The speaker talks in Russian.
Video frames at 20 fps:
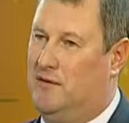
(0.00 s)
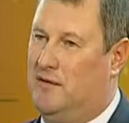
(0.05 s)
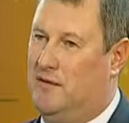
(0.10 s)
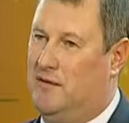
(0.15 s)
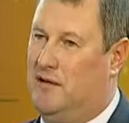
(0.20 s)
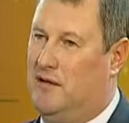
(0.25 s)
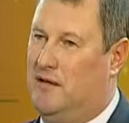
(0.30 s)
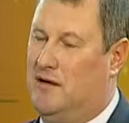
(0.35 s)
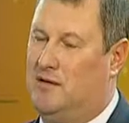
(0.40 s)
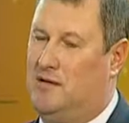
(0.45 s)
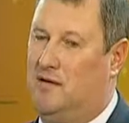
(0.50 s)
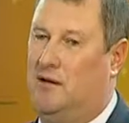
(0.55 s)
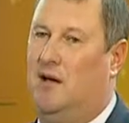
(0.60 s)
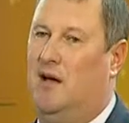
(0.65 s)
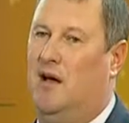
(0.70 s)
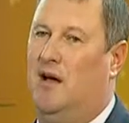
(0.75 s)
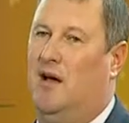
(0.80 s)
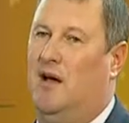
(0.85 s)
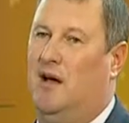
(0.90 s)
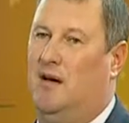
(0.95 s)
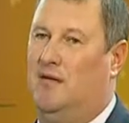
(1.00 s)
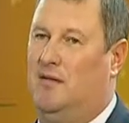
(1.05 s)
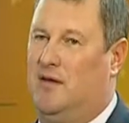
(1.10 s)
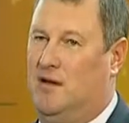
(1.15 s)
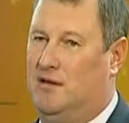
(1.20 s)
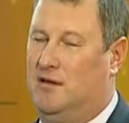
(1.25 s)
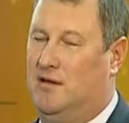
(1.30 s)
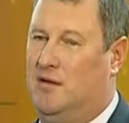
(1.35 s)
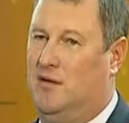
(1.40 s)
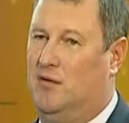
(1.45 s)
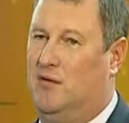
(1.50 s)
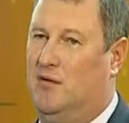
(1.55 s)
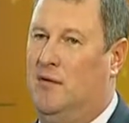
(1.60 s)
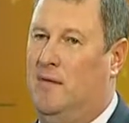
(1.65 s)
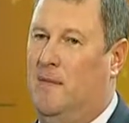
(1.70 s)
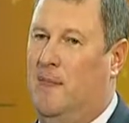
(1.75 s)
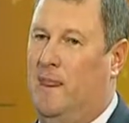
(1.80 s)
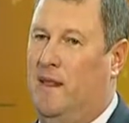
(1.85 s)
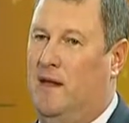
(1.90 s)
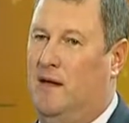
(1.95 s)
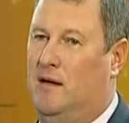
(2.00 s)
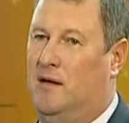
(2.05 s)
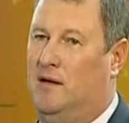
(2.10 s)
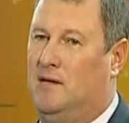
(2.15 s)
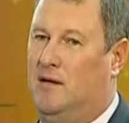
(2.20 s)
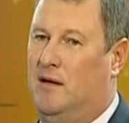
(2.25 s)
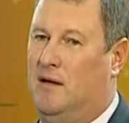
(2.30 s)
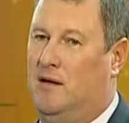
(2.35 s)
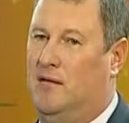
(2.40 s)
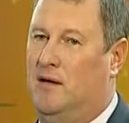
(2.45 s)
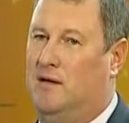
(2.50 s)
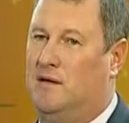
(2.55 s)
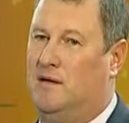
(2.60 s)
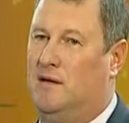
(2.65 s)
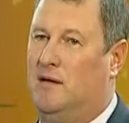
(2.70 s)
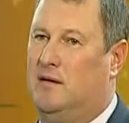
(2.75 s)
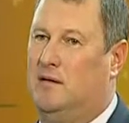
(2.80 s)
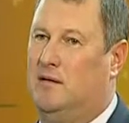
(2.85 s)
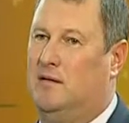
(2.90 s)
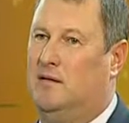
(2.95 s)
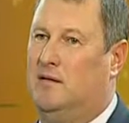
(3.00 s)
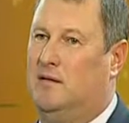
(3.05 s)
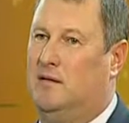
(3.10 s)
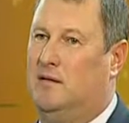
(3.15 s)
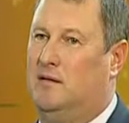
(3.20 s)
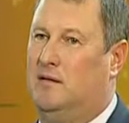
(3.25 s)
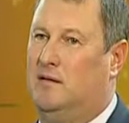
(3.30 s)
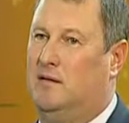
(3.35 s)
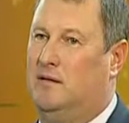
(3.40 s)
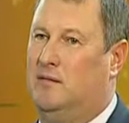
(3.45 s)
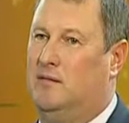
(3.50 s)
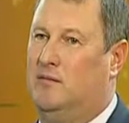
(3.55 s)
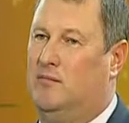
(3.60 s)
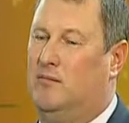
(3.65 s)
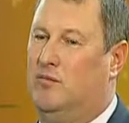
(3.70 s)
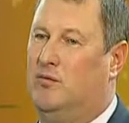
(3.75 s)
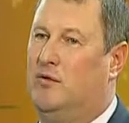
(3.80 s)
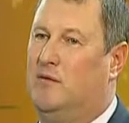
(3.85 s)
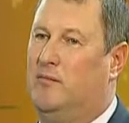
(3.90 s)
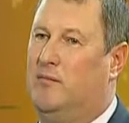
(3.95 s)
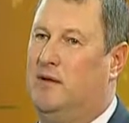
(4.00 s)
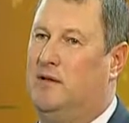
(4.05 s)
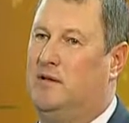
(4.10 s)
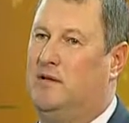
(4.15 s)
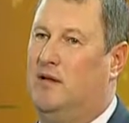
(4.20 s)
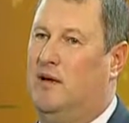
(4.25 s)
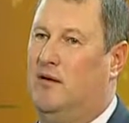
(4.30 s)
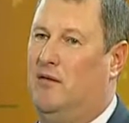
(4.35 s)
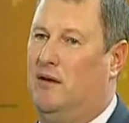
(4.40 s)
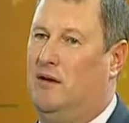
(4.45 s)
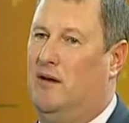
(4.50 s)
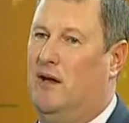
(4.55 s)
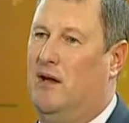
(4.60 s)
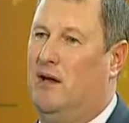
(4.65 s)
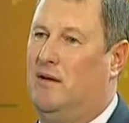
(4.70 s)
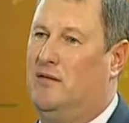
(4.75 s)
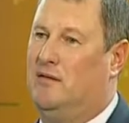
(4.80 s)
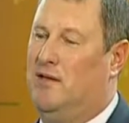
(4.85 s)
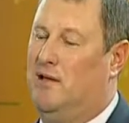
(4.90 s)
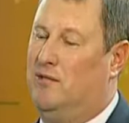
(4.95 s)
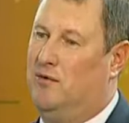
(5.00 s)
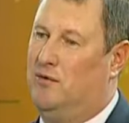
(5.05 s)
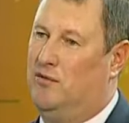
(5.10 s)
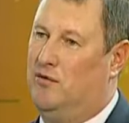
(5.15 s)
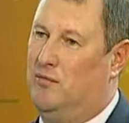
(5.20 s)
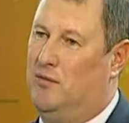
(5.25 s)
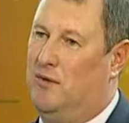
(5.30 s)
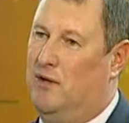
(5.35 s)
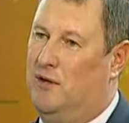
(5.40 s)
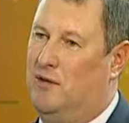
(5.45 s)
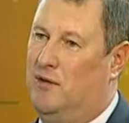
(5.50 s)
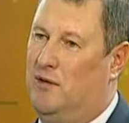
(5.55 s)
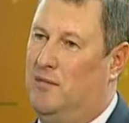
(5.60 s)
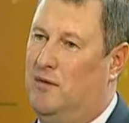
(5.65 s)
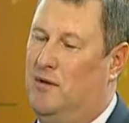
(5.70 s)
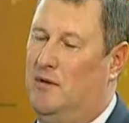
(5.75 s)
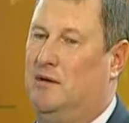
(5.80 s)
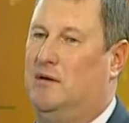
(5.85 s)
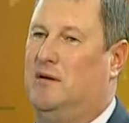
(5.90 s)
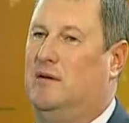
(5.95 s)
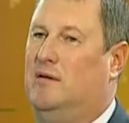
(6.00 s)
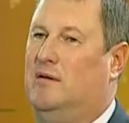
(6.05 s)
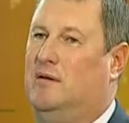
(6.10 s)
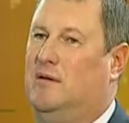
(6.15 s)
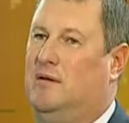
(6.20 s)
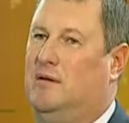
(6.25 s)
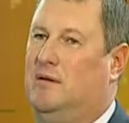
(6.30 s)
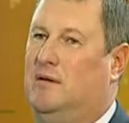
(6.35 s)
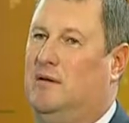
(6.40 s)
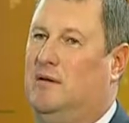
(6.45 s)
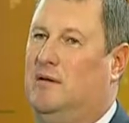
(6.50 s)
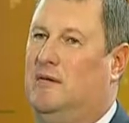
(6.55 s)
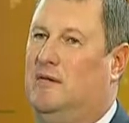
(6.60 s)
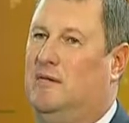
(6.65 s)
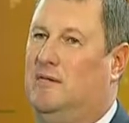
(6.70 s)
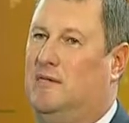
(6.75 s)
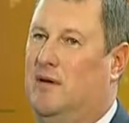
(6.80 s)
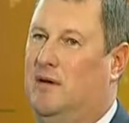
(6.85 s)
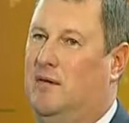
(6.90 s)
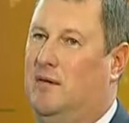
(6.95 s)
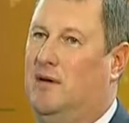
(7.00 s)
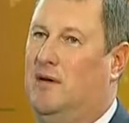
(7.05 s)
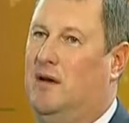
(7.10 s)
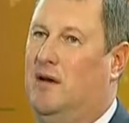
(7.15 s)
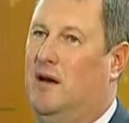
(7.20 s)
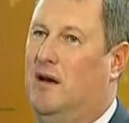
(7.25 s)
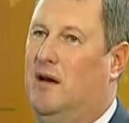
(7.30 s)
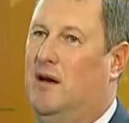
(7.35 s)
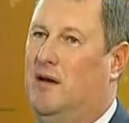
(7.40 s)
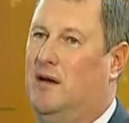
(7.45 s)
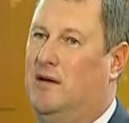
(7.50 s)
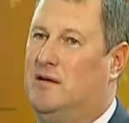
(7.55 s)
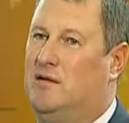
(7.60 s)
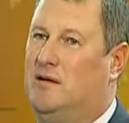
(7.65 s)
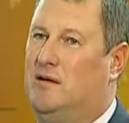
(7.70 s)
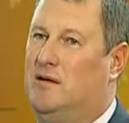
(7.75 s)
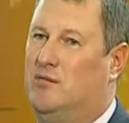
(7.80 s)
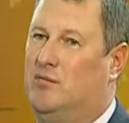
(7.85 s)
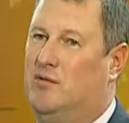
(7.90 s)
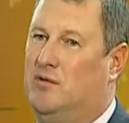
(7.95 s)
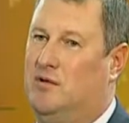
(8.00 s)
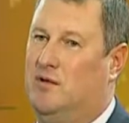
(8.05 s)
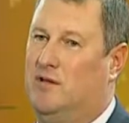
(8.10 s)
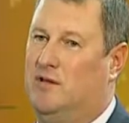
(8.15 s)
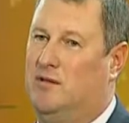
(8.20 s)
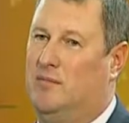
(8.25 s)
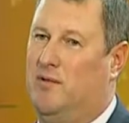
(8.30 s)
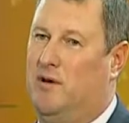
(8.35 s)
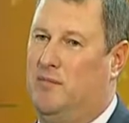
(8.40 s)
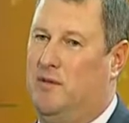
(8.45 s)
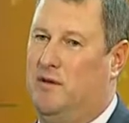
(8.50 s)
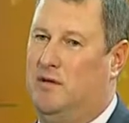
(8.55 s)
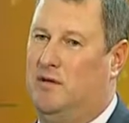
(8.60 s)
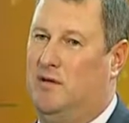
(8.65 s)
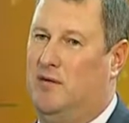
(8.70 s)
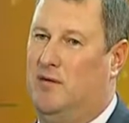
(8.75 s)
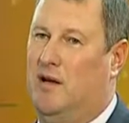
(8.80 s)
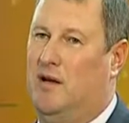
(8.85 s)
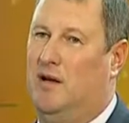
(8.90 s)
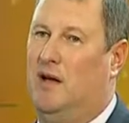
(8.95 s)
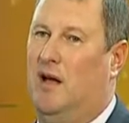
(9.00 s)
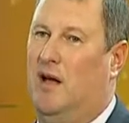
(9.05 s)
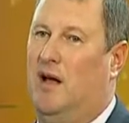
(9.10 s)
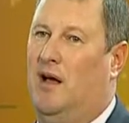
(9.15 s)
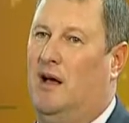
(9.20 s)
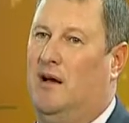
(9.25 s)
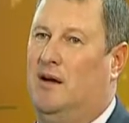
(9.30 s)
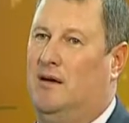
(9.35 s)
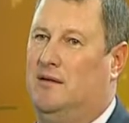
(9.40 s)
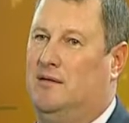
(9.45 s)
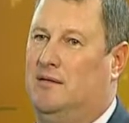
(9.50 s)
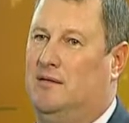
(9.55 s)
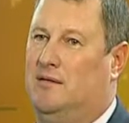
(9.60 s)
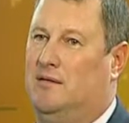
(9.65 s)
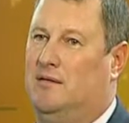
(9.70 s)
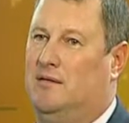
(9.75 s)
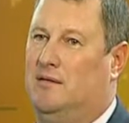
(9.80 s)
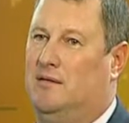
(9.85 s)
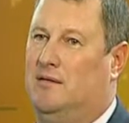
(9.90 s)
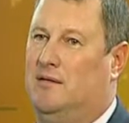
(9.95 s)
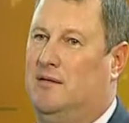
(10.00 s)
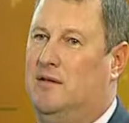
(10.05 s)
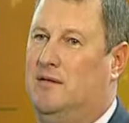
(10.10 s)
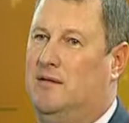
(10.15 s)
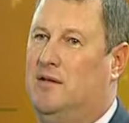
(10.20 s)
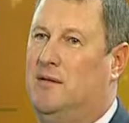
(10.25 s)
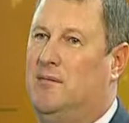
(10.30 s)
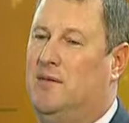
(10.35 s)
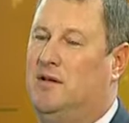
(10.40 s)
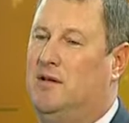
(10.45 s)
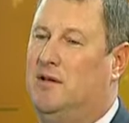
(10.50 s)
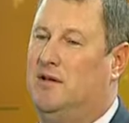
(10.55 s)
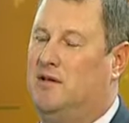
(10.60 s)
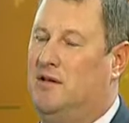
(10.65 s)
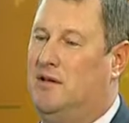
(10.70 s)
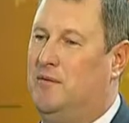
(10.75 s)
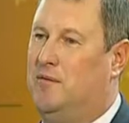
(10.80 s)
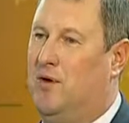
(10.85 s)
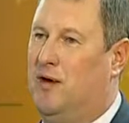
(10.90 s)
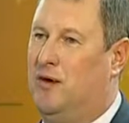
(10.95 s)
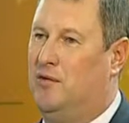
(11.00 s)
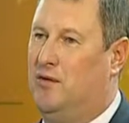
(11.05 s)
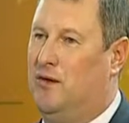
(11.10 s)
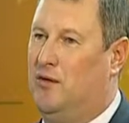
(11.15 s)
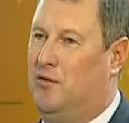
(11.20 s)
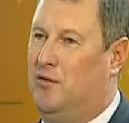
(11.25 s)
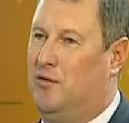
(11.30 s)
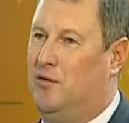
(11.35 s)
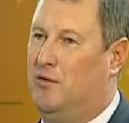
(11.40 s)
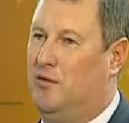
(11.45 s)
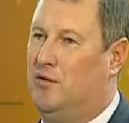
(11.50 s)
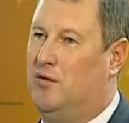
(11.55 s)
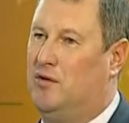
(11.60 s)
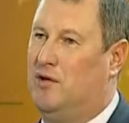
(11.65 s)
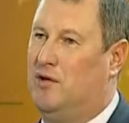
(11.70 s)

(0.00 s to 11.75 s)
Федерации в Россию и, соответственно, э, будет представлен всеми субъектами. Э, наверное, «Аллея России» будет из себя представлять э, тематический парк, в котором будут